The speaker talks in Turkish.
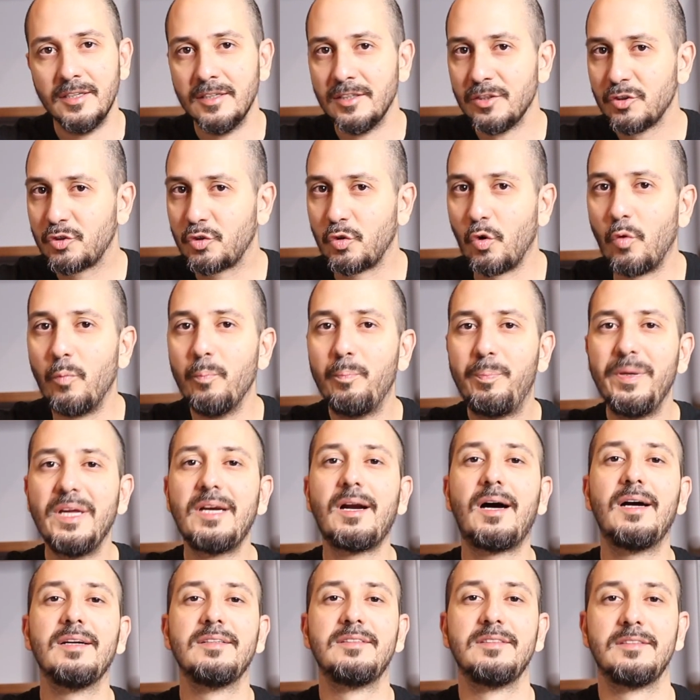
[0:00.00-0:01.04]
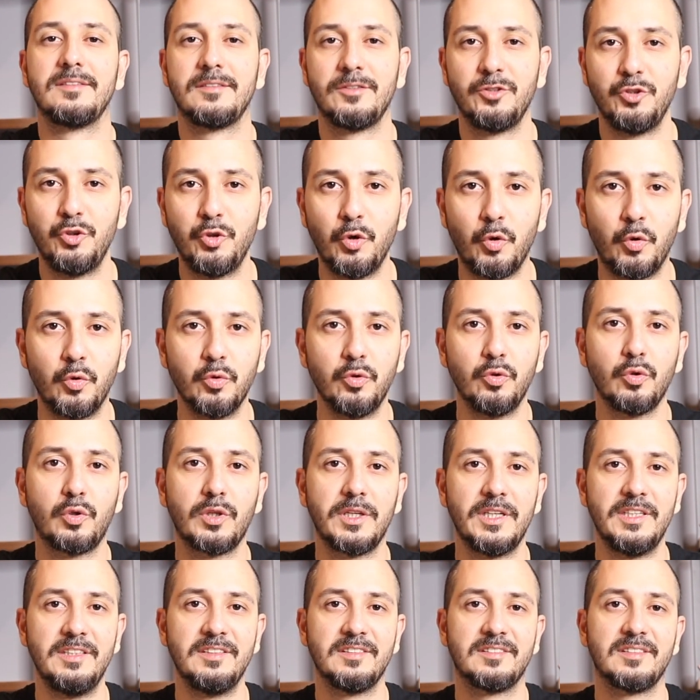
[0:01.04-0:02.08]
Son bir aydır
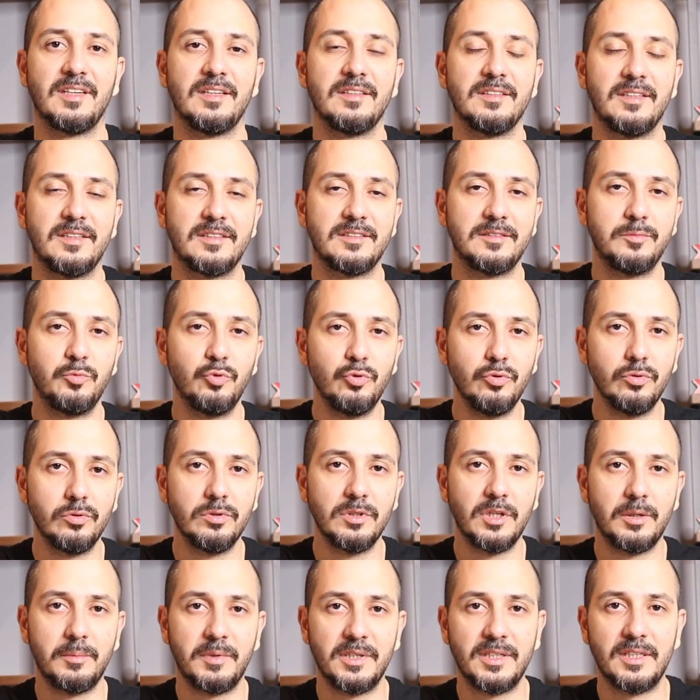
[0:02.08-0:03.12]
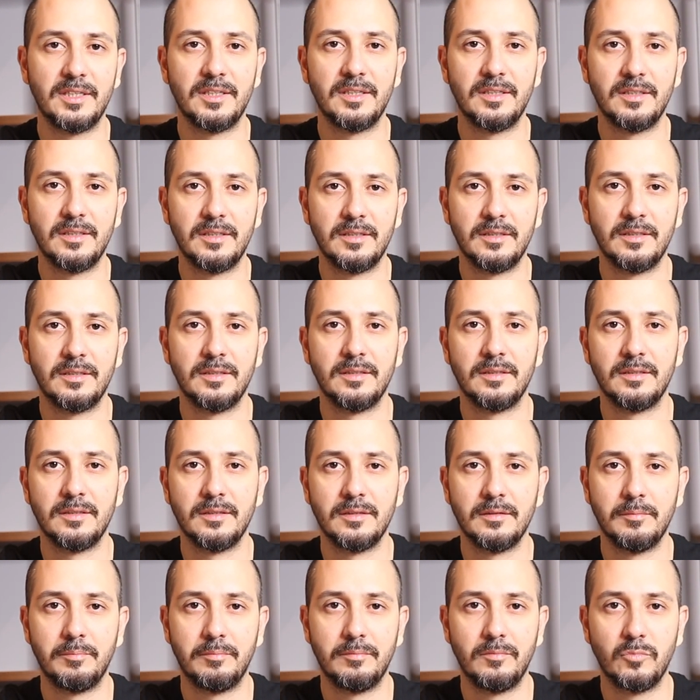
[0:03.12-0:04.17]
yoğunlukla insanlar bu uygulamaya e,
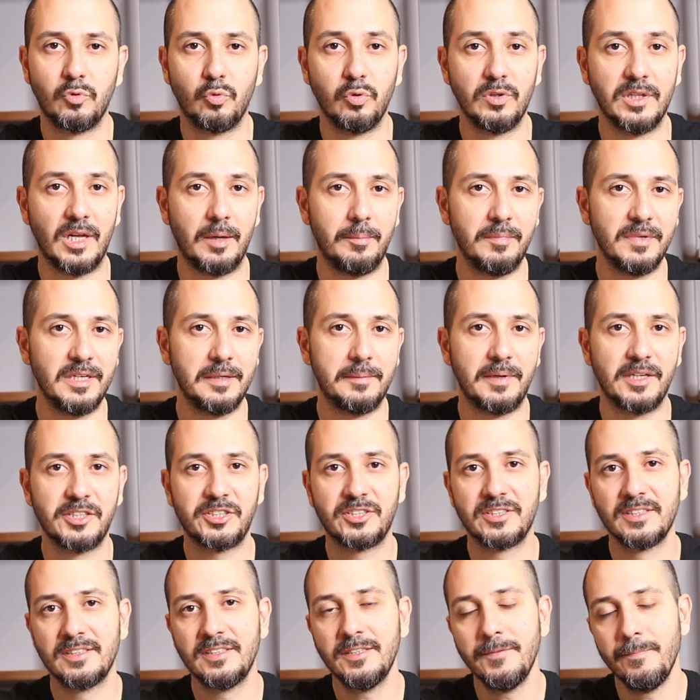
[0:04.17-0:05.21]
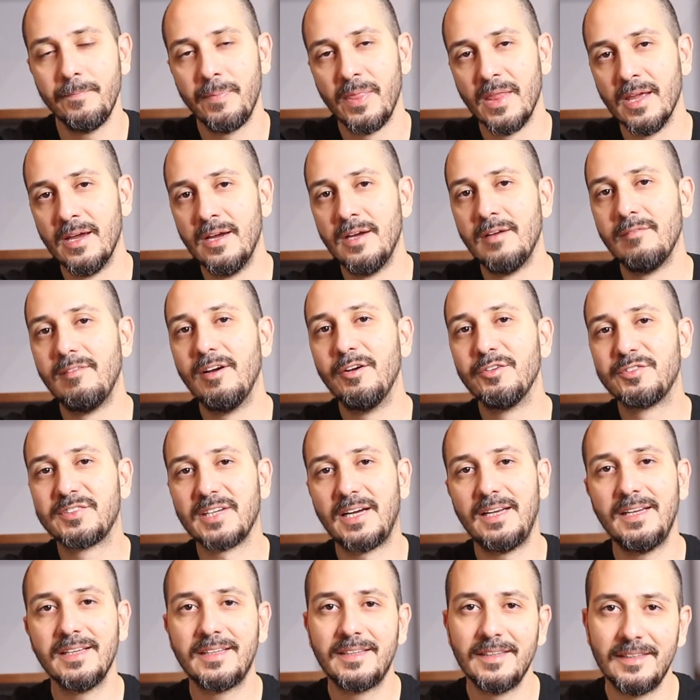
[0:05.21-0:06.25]
kullanmaya başladı. Ve
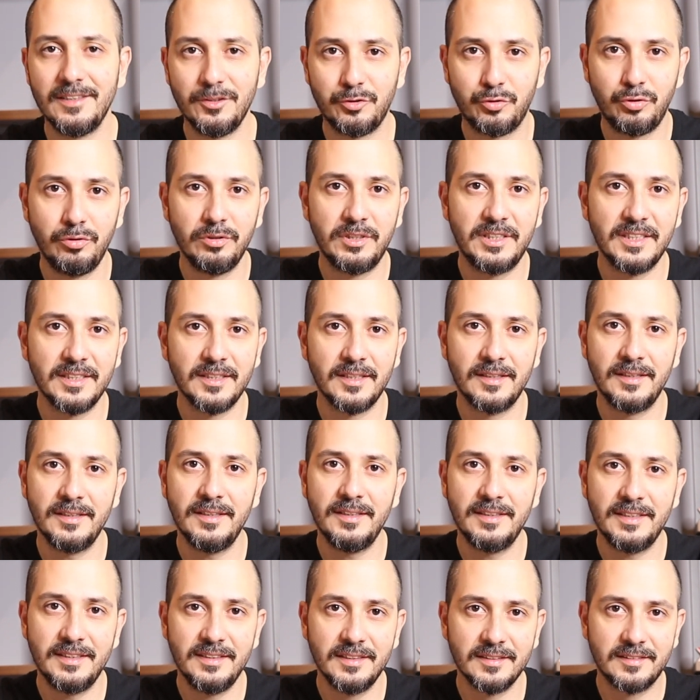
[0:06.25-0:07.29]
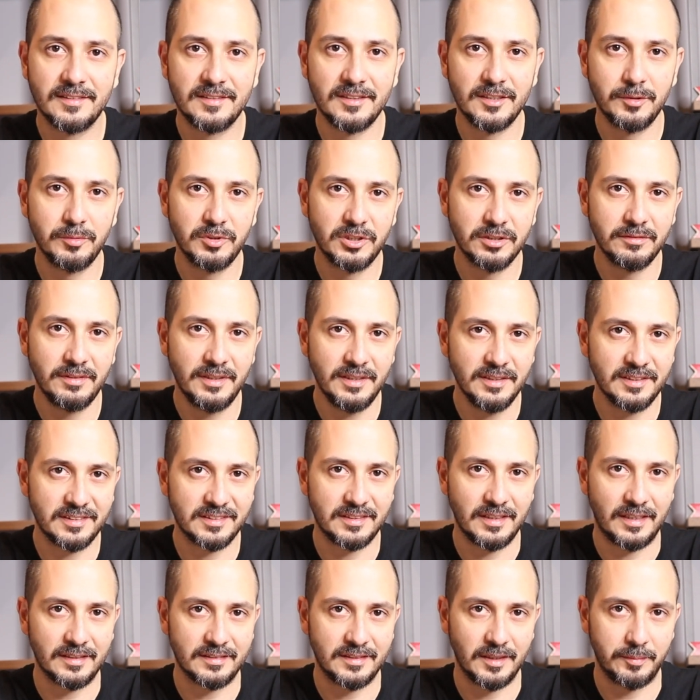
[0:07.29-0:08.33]
özellikle yine Türkiye'de de yine yatırımcı ve
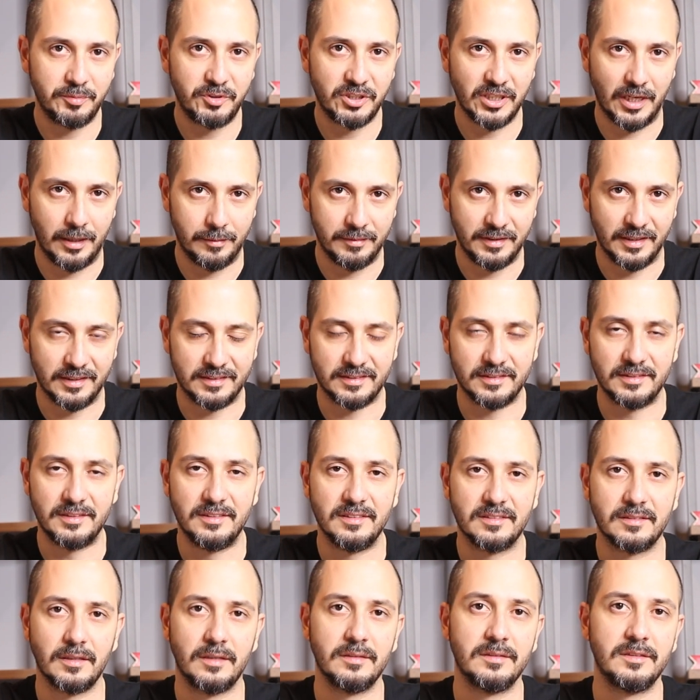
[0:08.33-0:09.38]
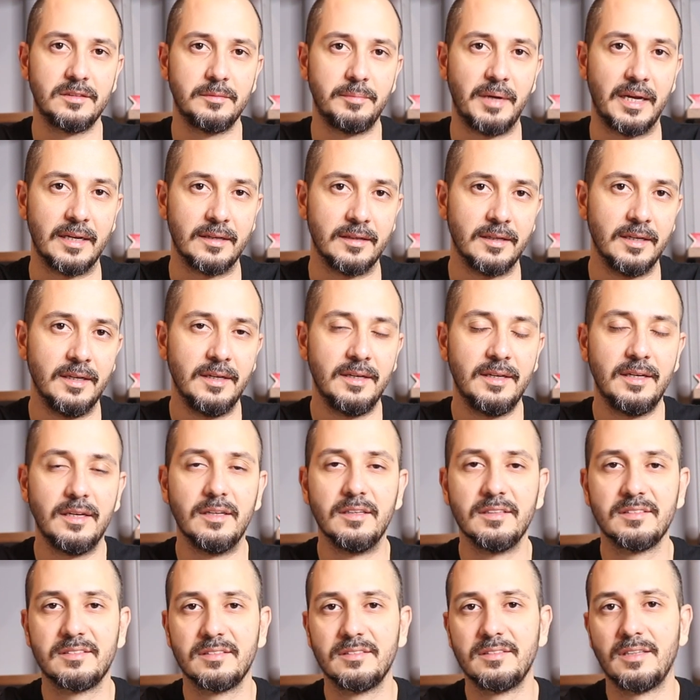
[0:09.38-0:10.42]
startup camiasının insanları ben en
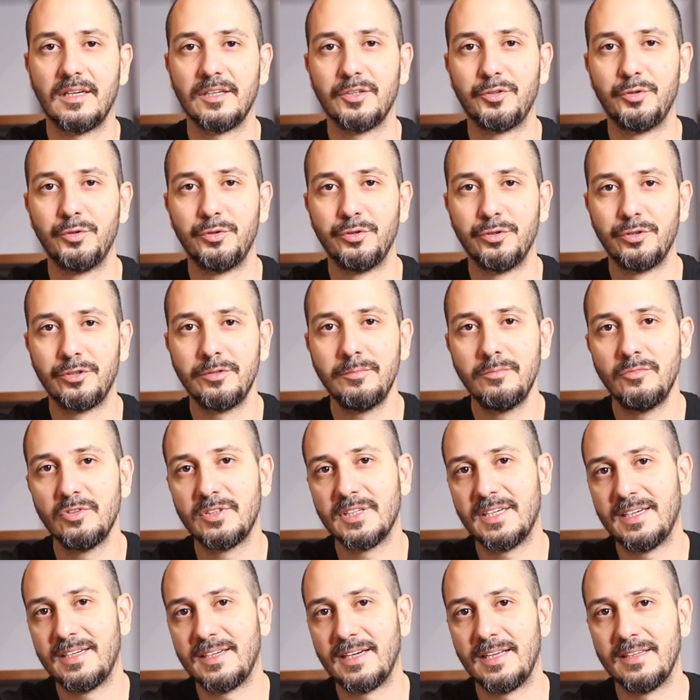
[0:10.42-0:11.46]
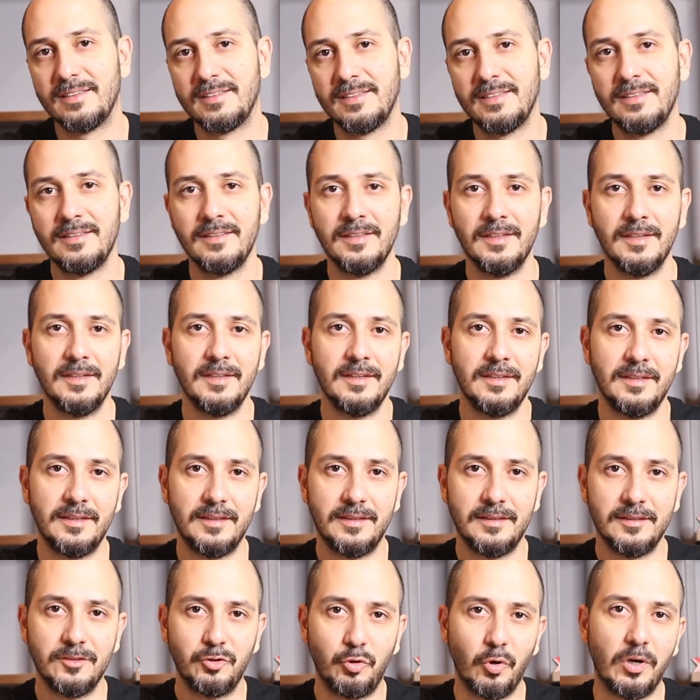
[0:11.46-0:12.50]
azından görüyorum. Bu da herhalde
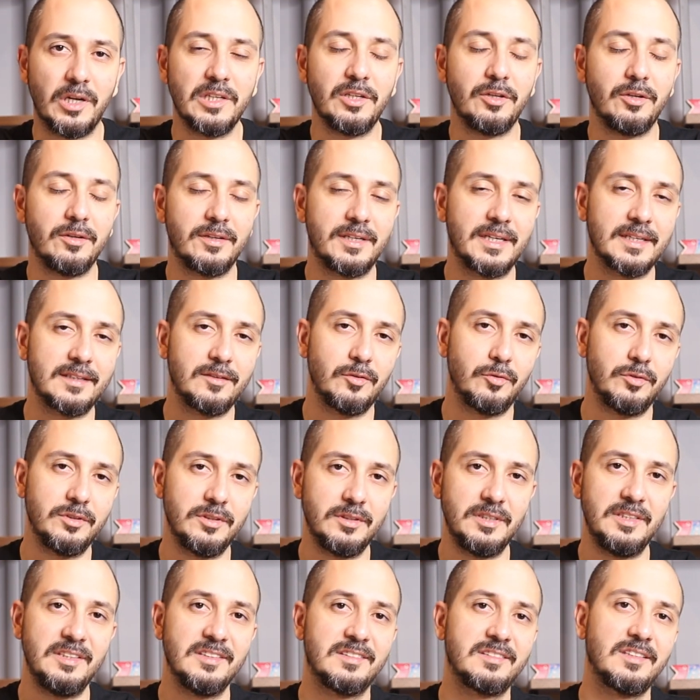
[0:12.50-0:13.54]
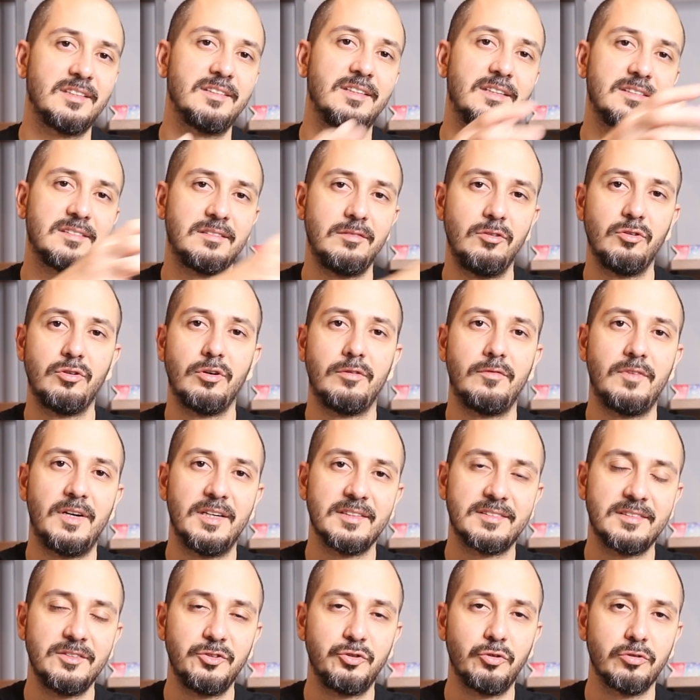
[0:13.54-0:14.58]
e, doğal olarak o insanlar Silikon
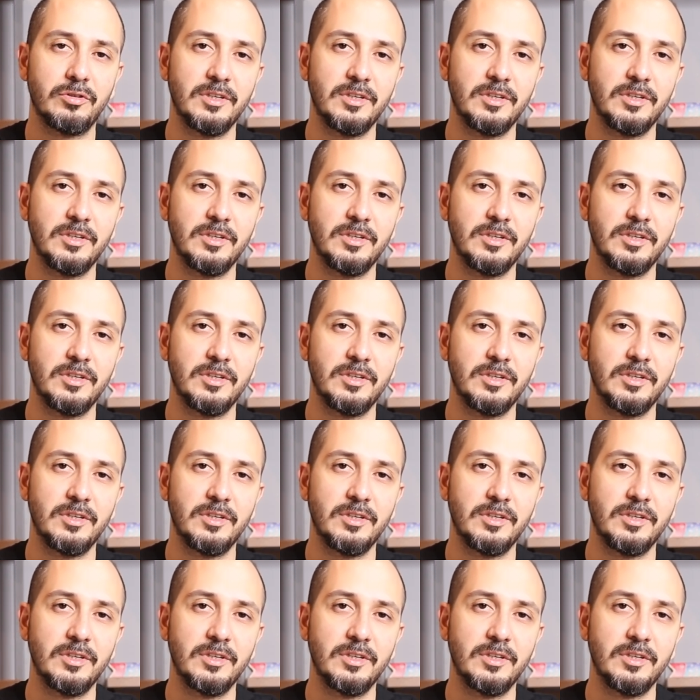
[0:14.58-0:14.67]
Vadisi'ni çok